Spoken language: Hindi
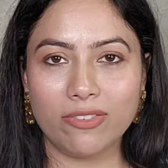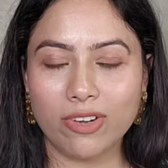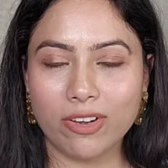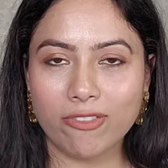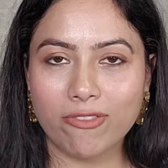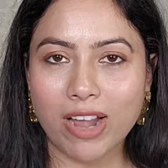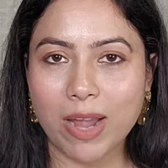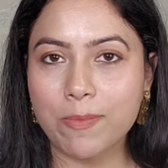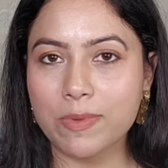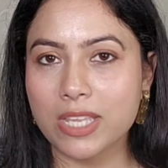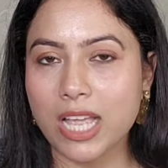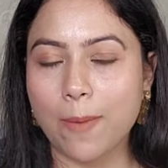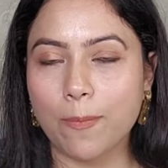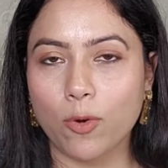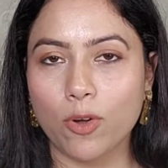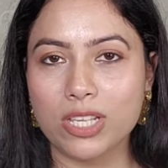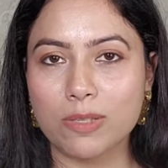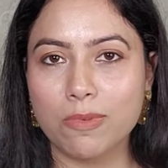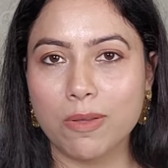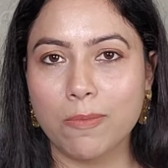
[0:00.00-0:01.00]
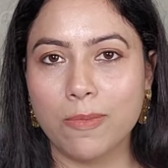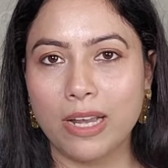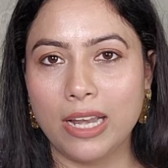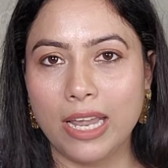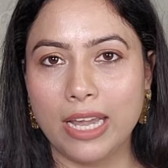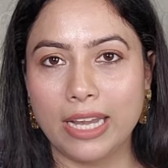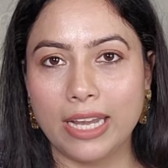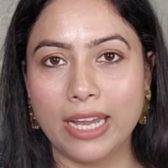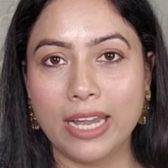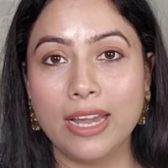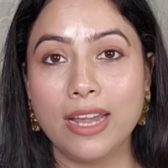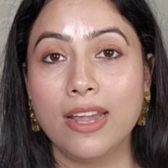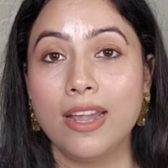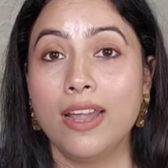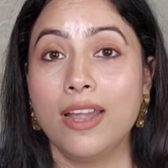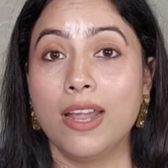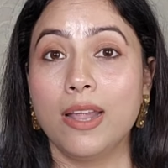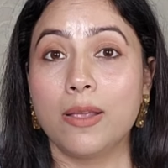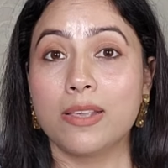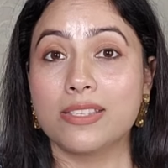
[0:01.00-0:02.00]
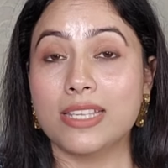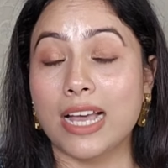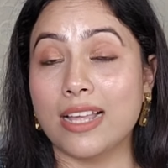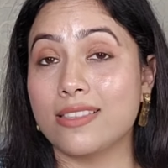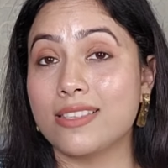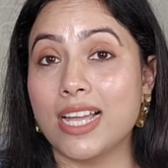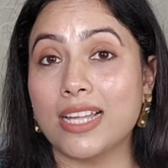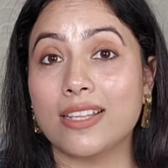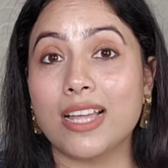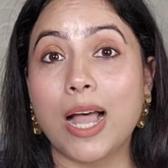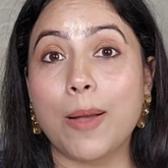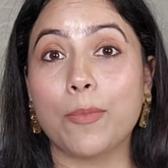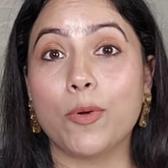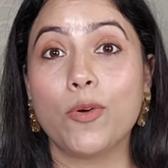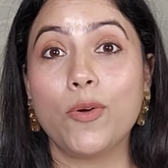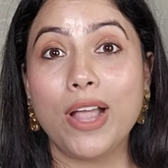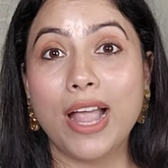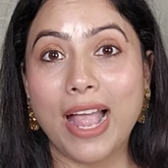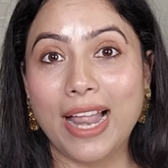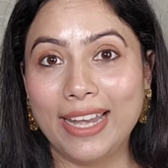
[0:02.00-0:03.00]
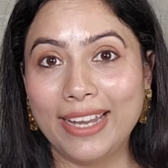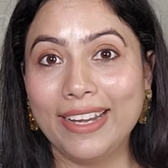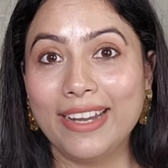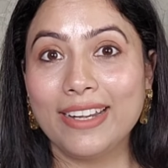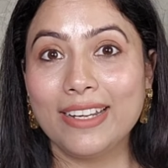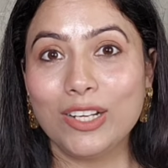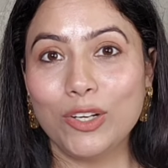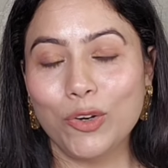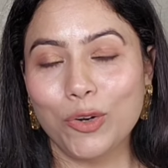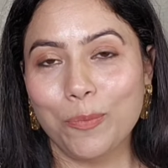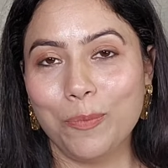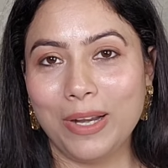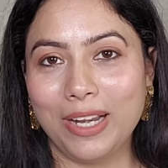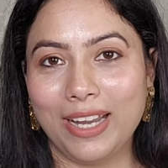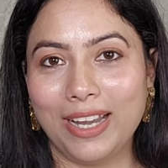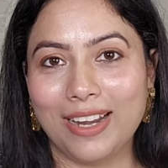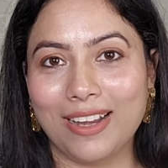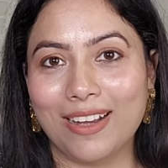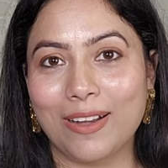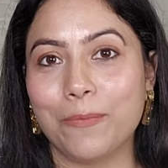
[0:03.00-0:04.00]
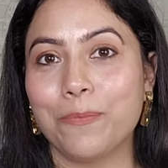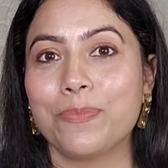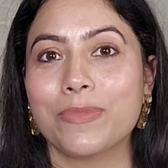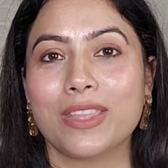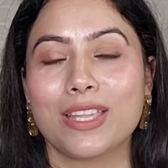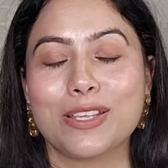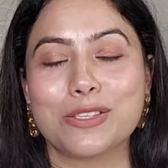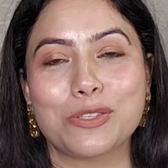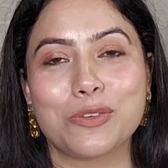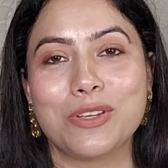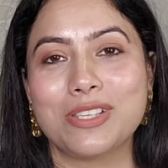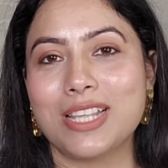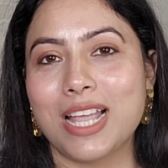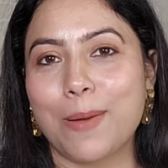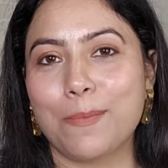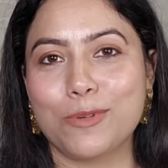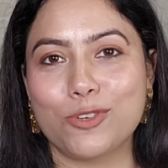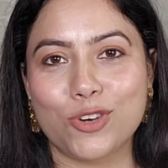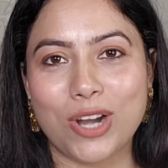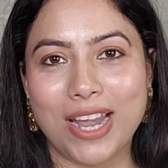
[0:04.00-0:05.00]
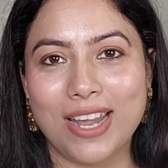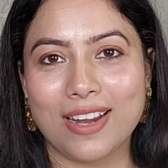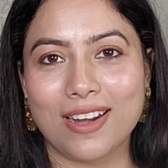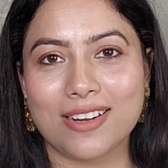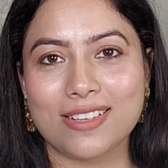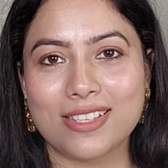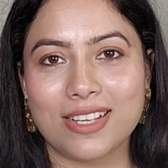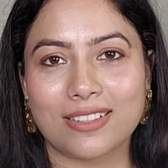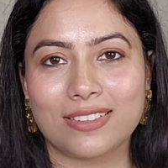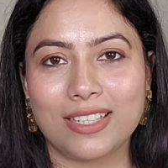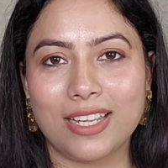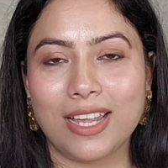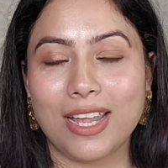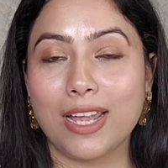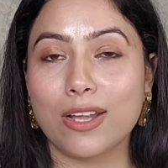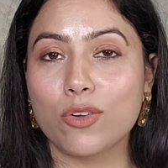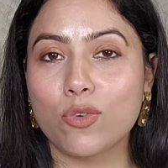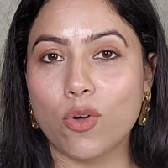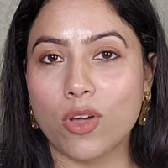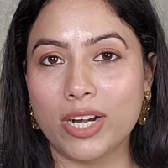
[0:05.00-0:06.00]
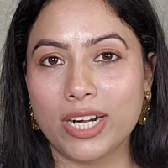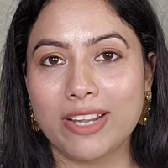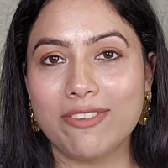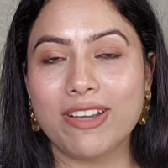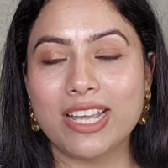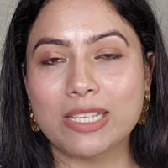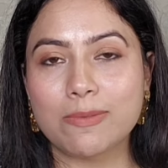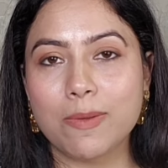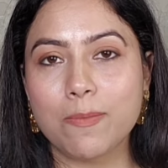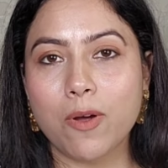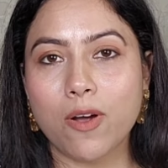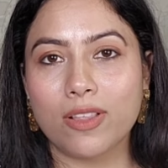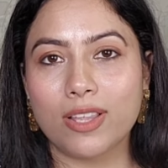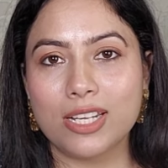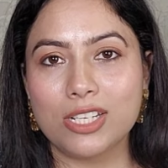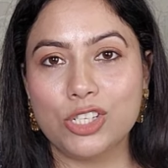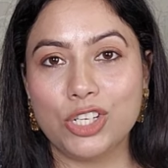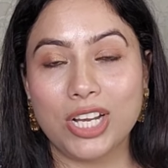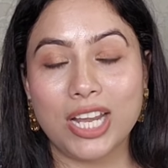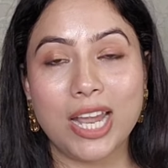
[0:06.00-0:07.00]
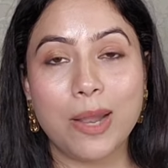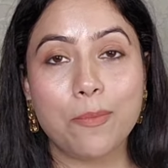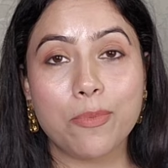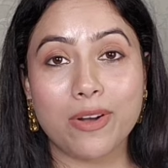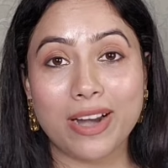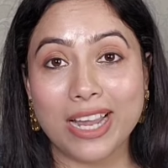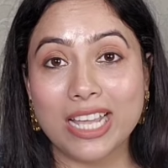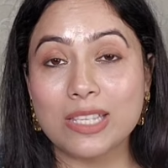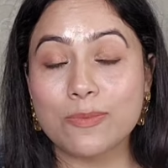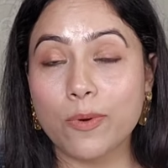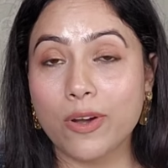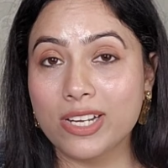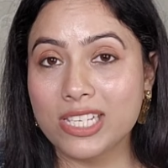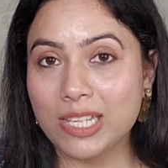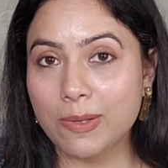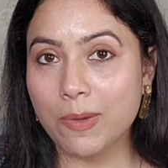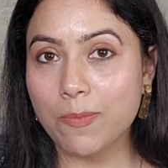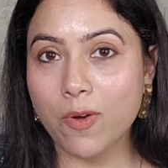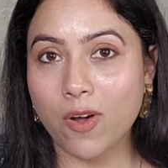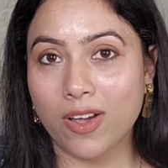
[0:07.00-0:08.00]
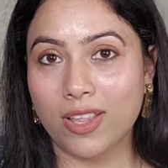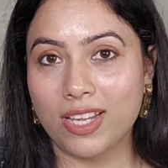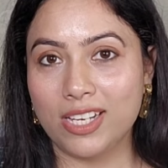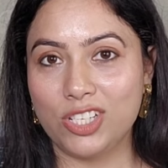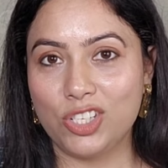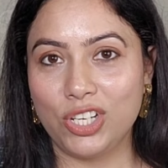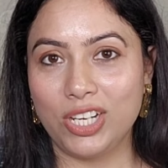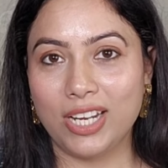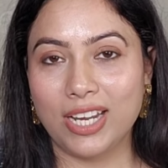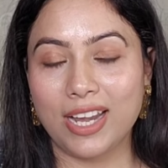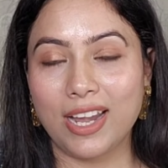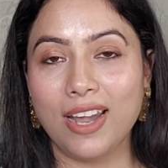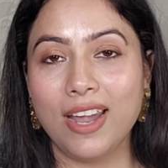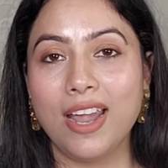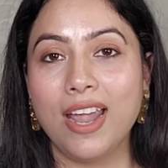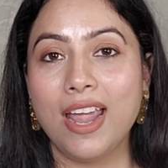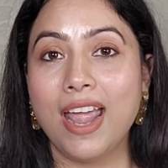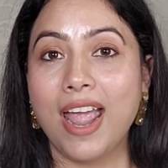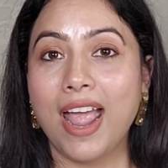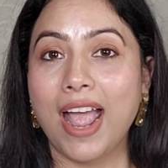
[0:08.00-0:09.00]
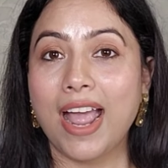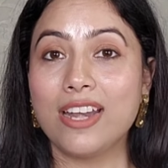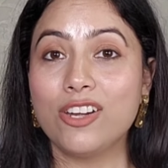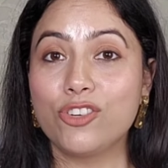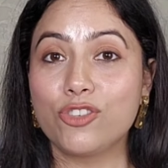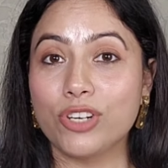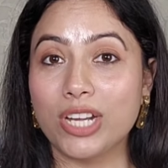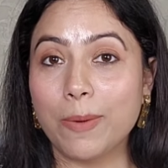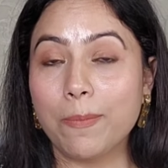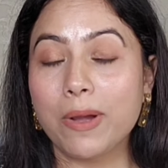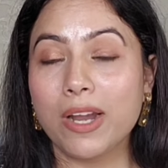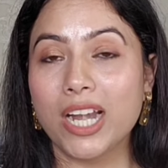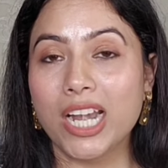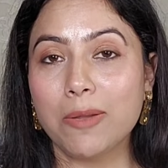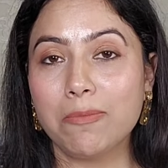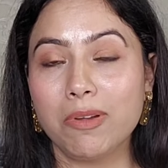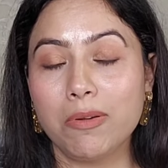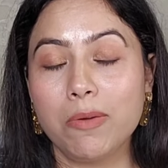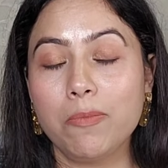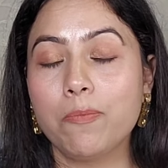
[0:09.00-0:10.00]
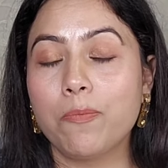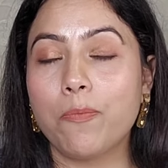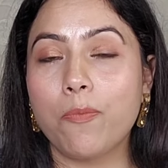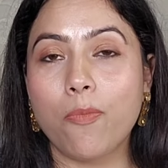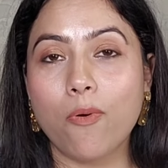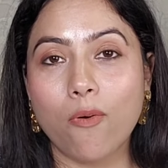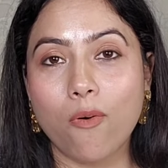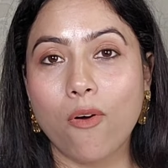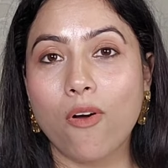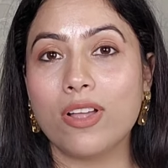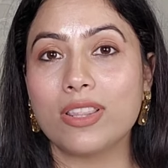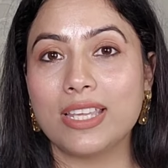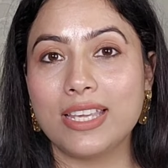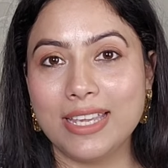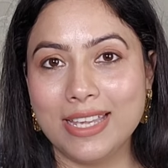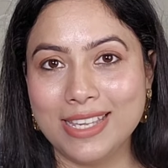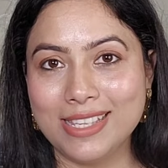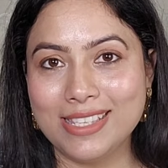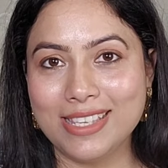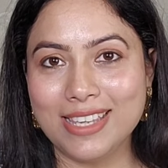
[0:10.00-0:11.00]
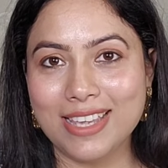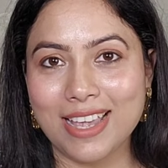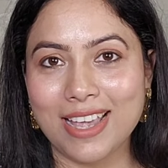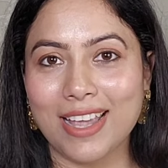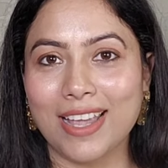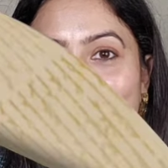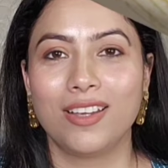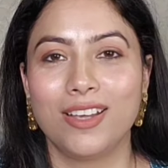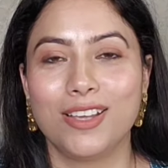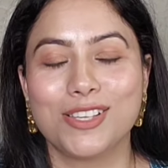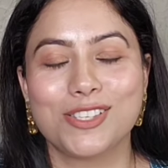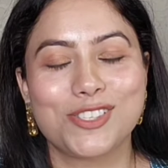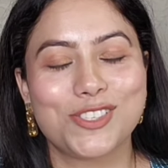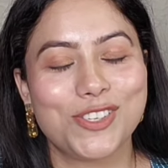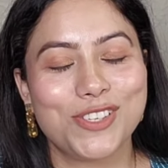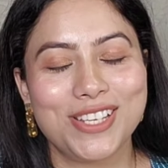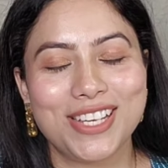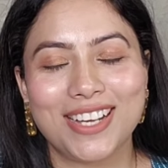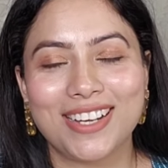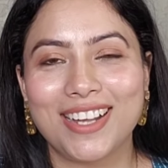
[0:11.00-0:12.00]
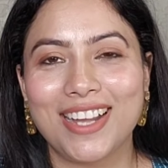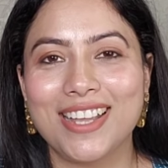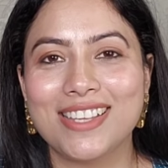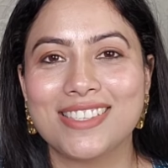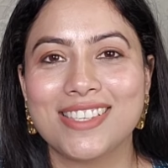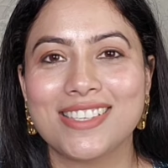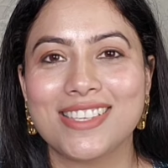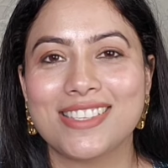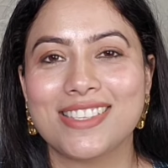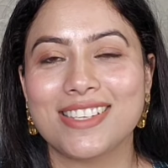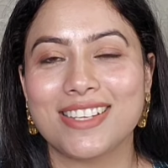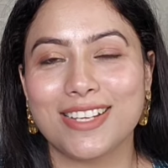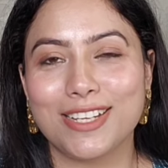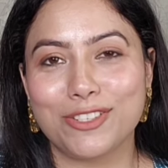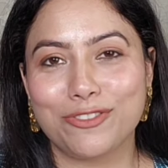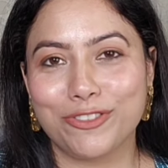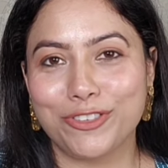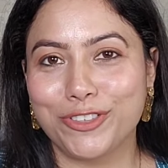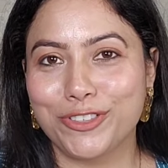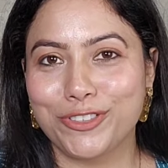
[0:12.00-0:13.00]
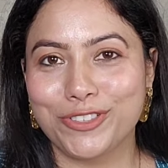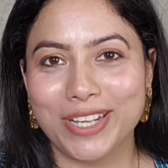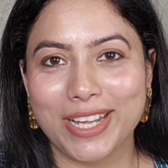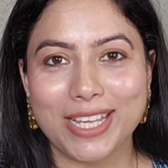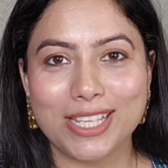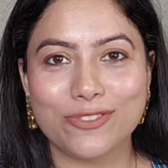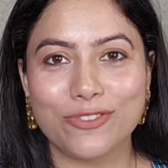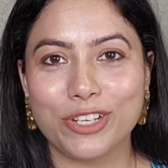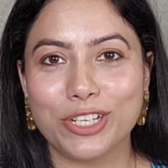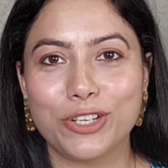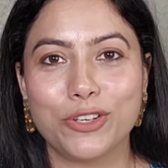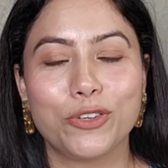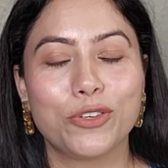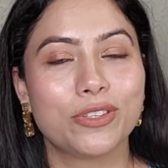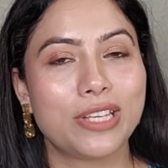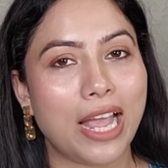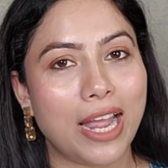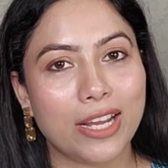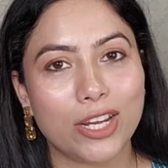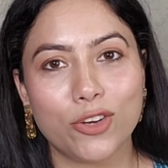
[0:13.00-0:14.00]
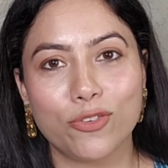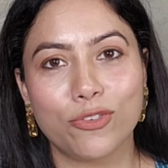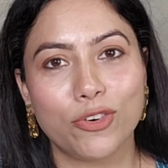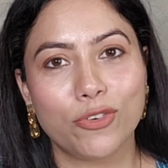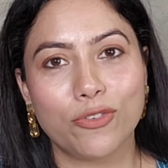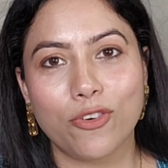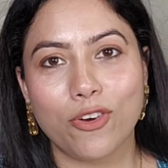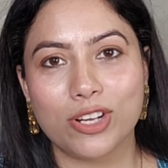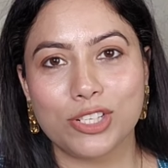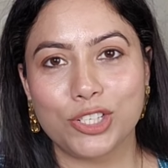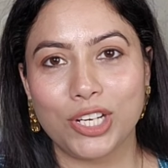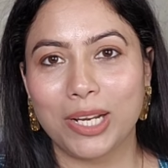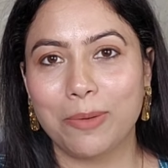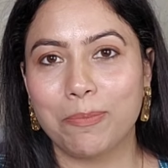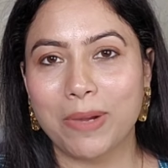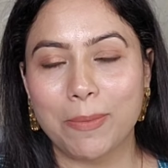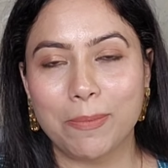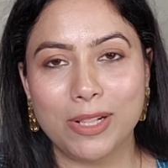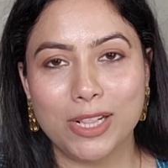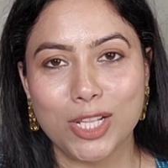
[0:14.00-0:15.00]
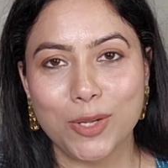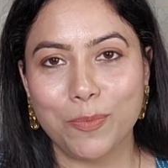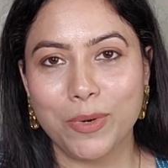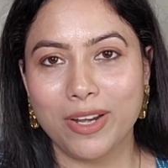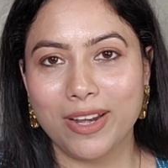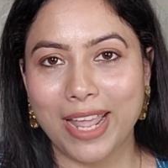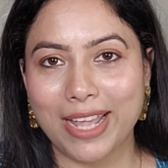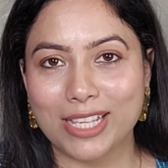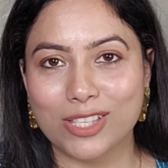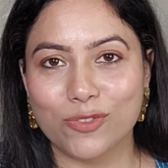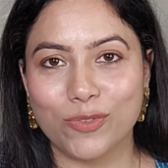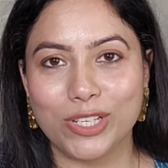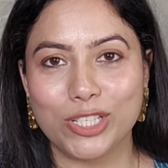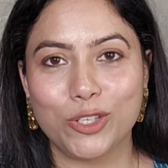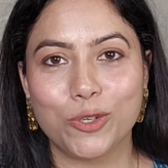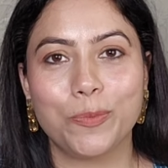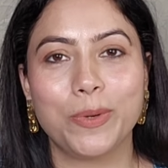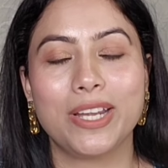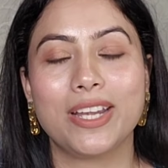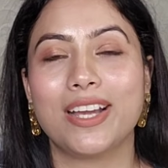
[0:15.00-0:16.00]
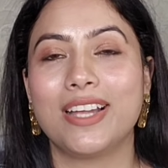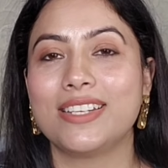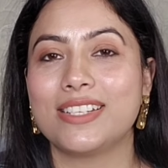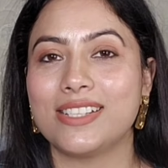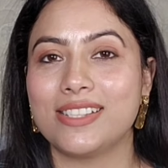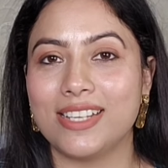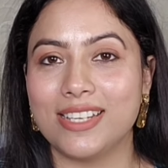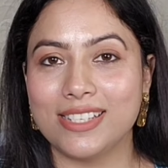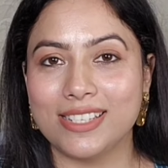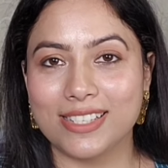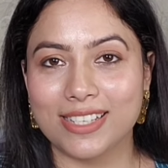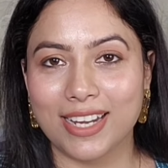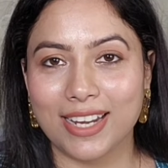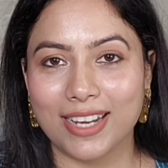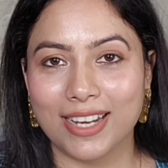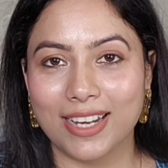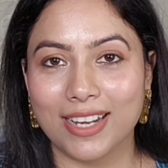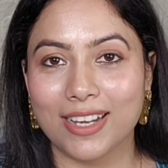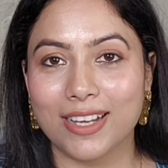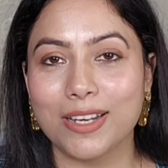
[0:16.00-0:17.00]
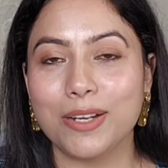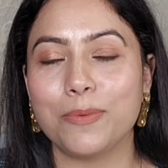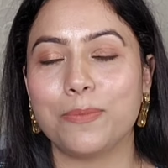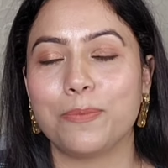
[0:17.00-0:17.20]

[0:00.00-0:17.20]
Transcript: वेयर वाइब्स आपको इसमें मिलेंगी साथ साथ आपको एलिगेंट लुक मिलेगा सो so, इसे आप ट्राई कर सकते हैं क्वालिटी वाइज भी बहुत अच्छी है प्राइस पॉइंट से भी बहुत अच्छी है एंड ड्रेप करने में भी बहुत ईजी है सो या गाइज दिस इज़ इट फॉर टुडेज़ वीडियो थैंक यू फॉर वॉचिंग मैं मिलती अपनी नेक्स्ट वीडियो में अंटिल देन टेक केयर